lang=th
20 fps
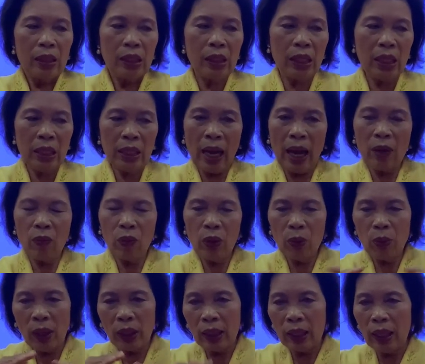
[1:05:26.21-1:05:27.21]
ซึ่งการวิ
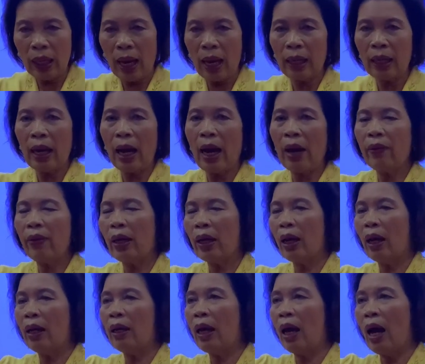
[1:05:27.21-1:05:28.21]
วัฒนาการนะ
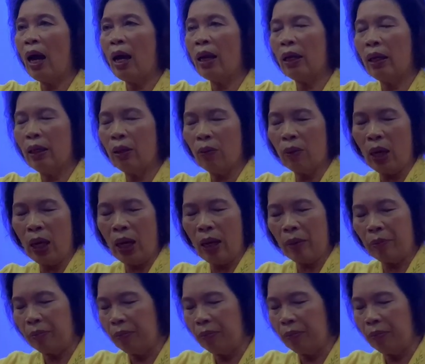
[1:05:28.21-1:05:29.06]
คะได้เรียกว่า